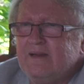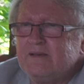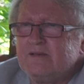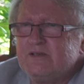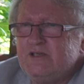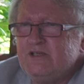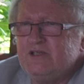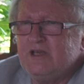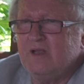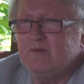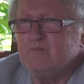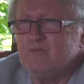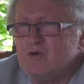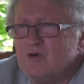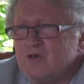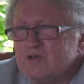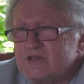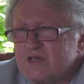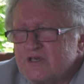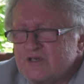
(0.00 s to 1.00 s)
Dzisiaj
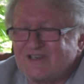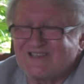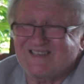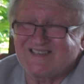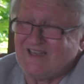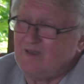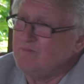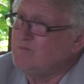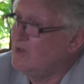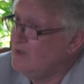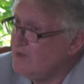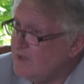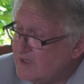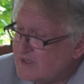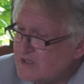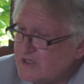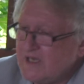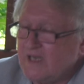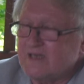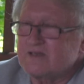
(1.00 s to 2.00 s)
młodzież, za
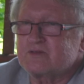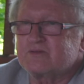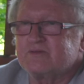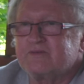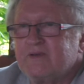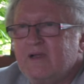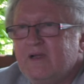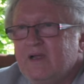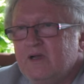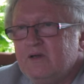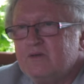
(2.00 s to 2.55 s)
moich czasów,